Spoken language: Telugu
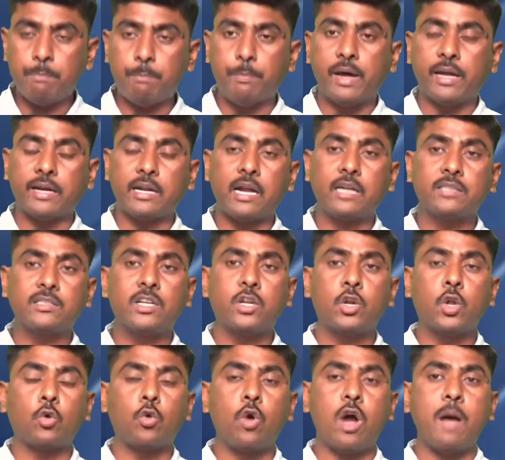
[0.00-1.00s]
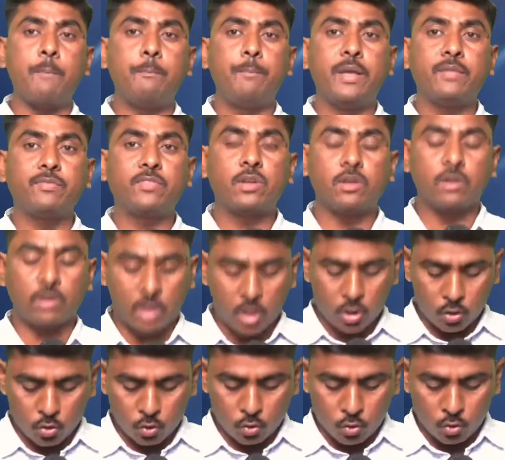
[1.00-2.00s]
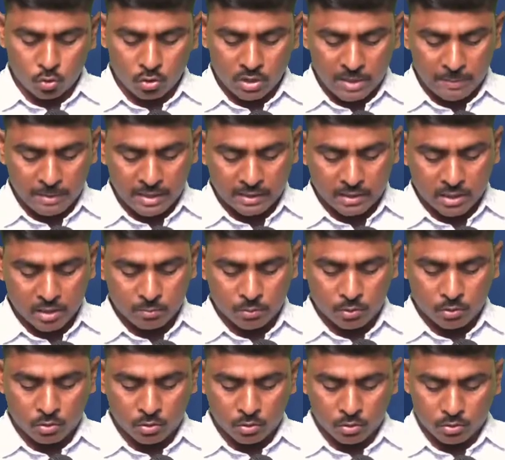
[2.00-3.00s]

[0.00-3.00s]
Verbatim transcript: ప్రార్థనలకు అభ్యంతరం కలుగకుండా నిమిత్తము